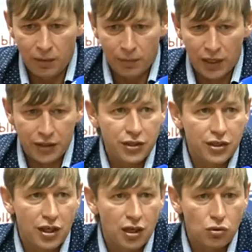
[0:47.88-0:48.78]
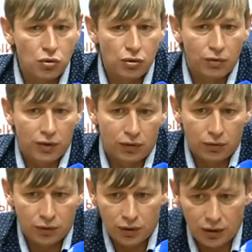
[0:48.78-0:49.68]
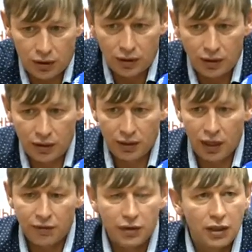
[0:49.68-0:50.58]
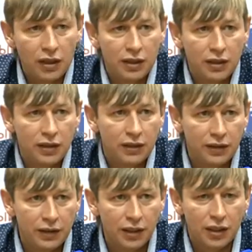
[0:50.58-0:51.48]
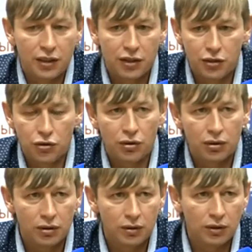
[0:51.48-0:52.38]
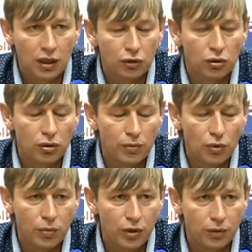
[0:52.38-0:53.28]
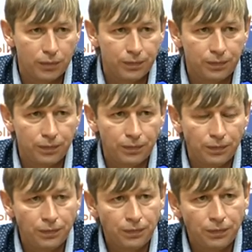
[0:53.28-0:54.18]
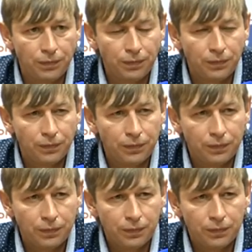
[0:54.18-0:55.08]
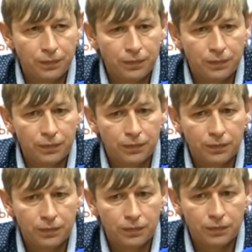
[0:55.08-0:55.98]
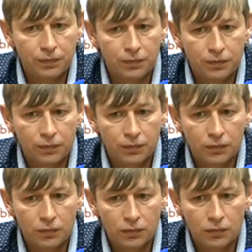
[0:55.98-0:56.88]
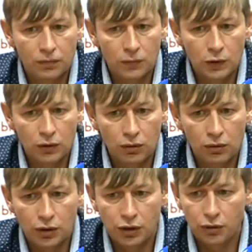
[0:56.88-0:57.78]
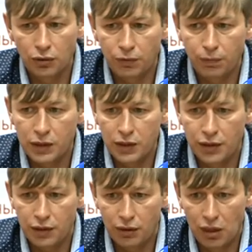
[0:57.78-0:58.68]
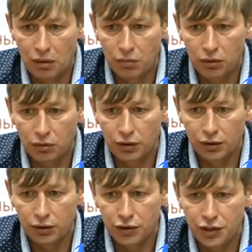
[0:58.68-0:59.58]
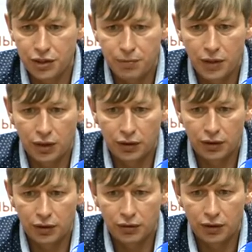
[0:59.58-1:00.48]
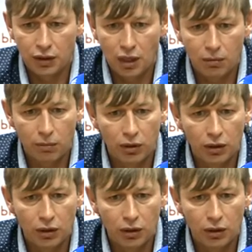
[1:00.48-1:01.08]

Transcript: практически отсутствует. Вот. А как видно, играть они еще как толком не умеют. Мне показалось, что очень сильно Сысуева не хватало именно в плане ну, ведения. Ну, Сысуев в последнюю как бы, вот эту часть чемпионата действительно как бы был